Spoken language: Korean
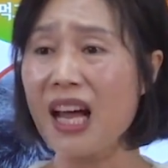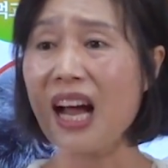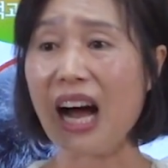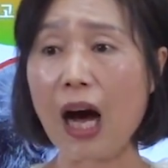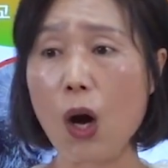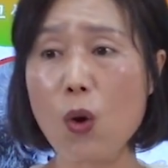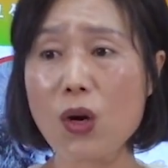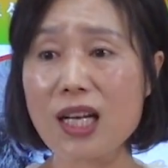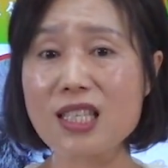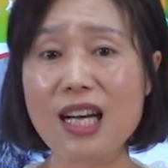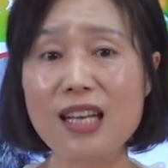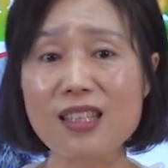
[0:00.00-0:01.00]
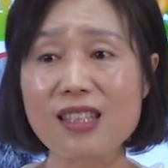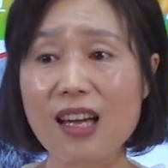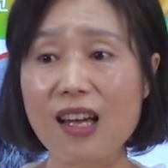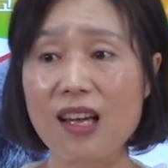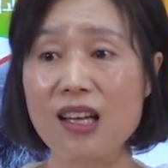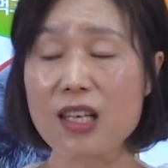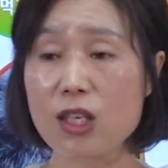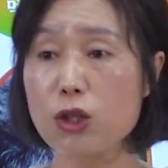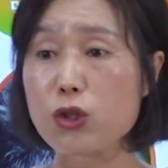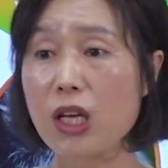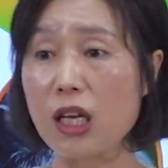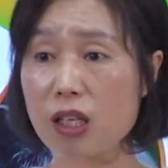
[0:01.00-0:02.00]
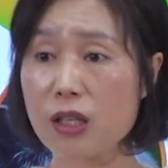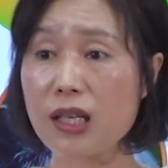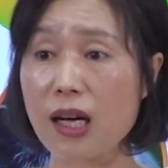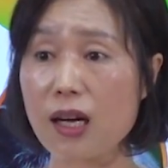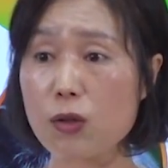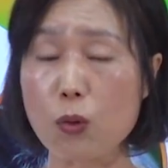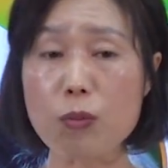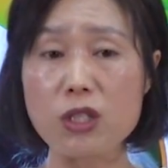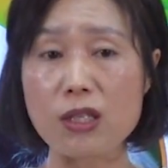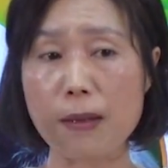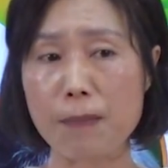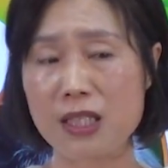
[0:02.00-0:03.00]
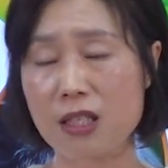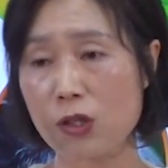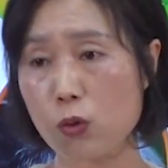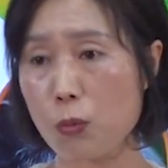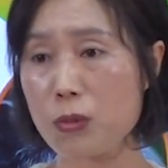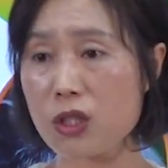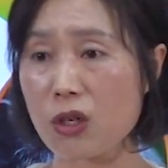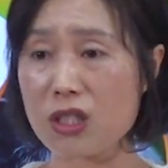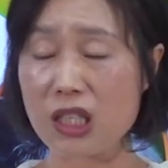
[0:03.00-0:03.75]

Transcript: 아홉 가지가 있는데 그 중에 1위가 동물성 단백질과 동물성을